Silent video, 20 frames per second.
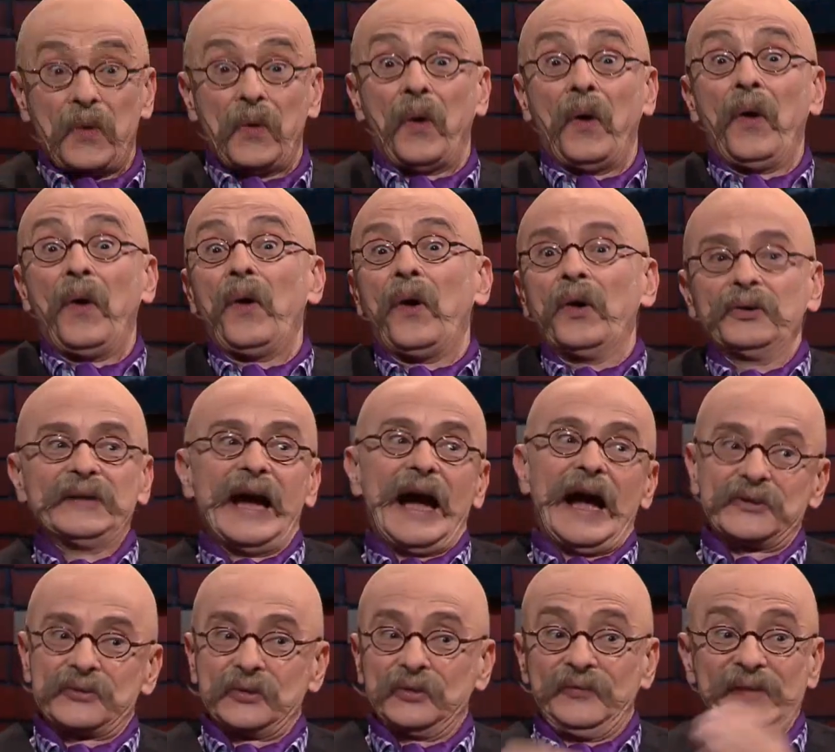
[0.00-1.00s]
Oh, na,
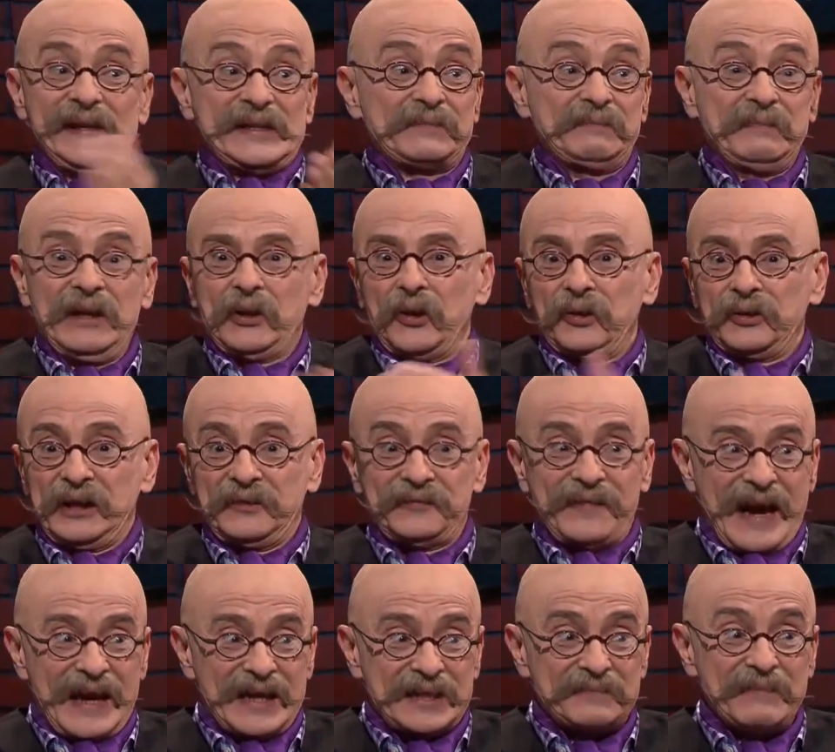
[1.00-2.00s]
also du willst mir doch nicht
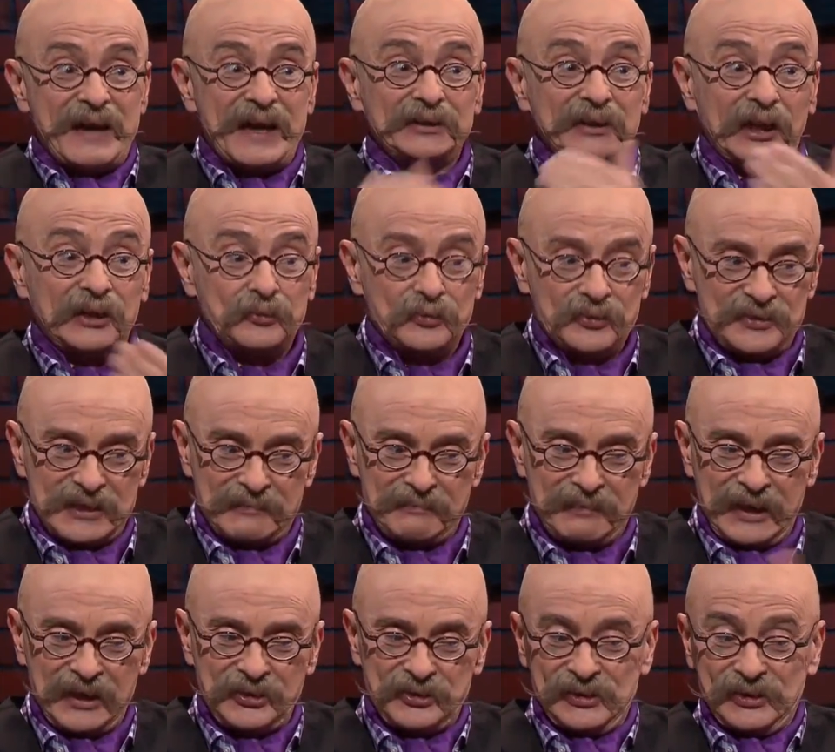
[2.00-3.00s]
weismachen, dass du
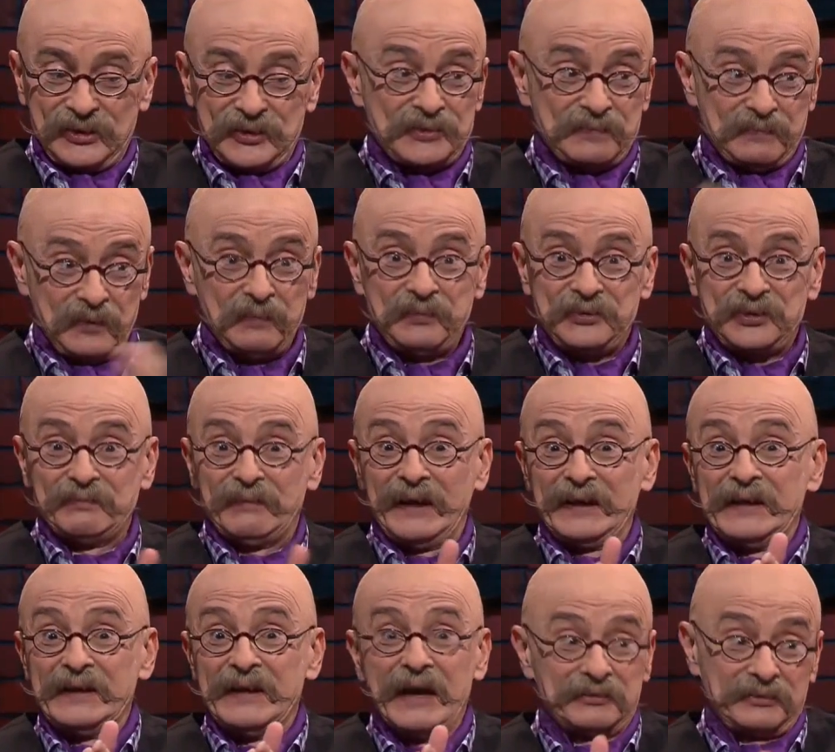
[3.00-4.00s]
zerbrechliches Püppchen bei
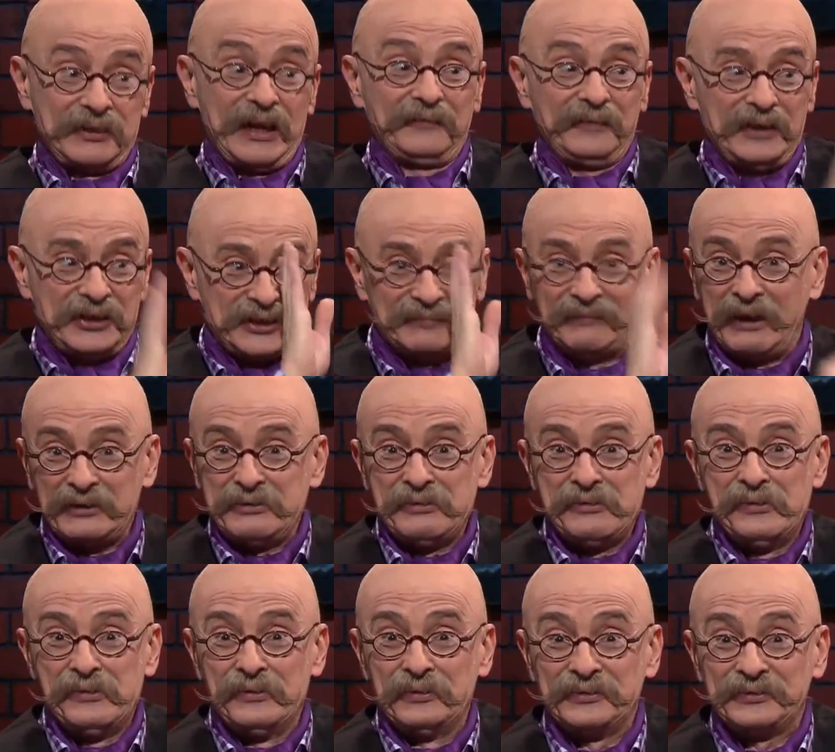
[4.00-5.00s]
denen hat. Der Witz war
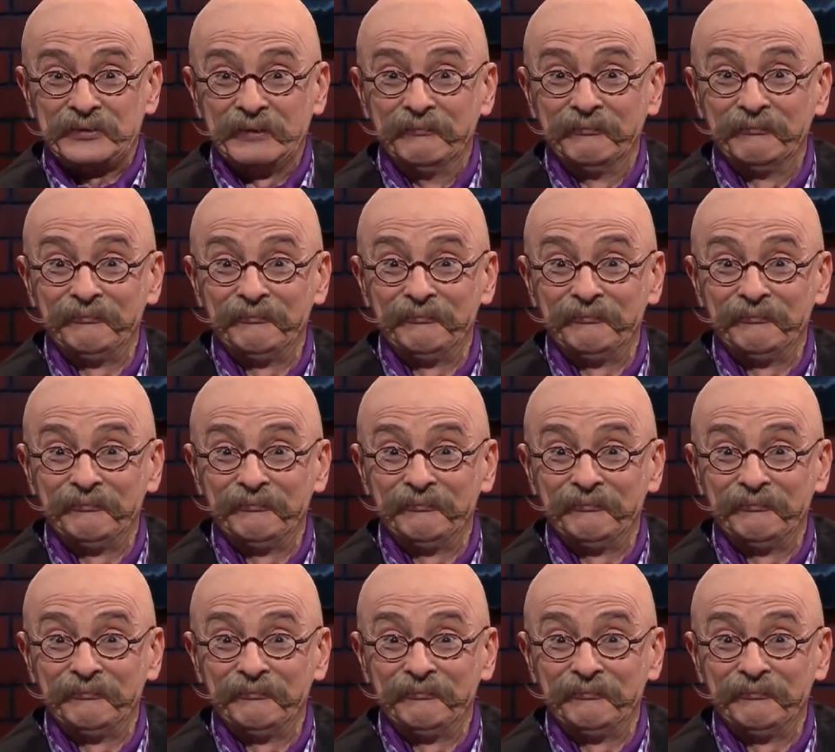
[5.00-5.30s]
Jod.